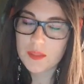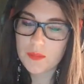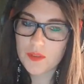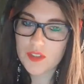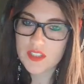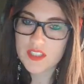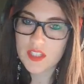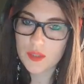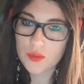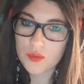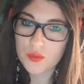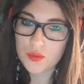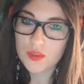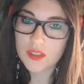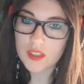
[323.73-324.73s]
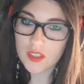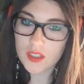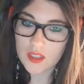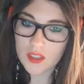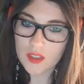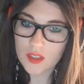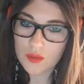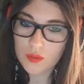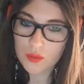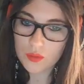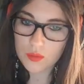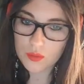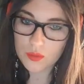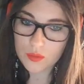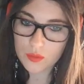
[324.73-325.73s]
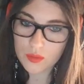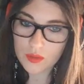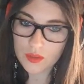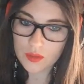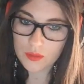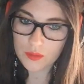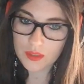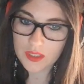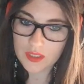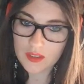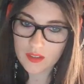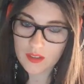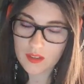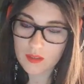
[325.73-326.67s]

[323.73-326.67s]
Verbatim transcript: non, c'est bon, les a eu. Cool. Cool, cool, cool. Lui,